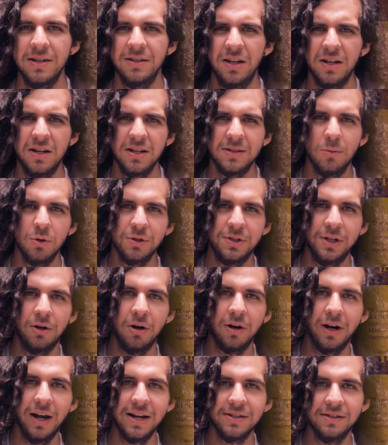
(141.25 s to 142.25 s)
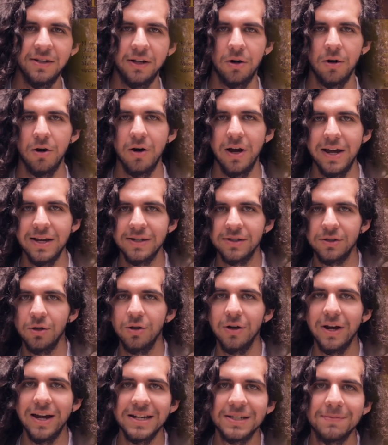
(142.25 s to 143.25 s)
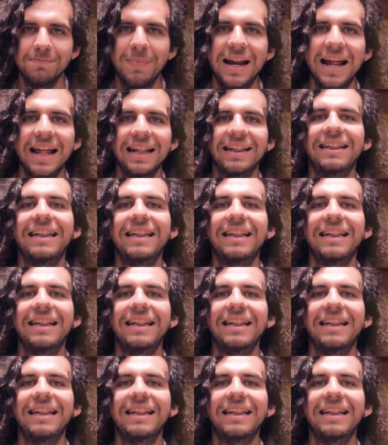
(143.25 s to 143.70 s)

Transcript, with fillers: Si eres músico clásico, esto es para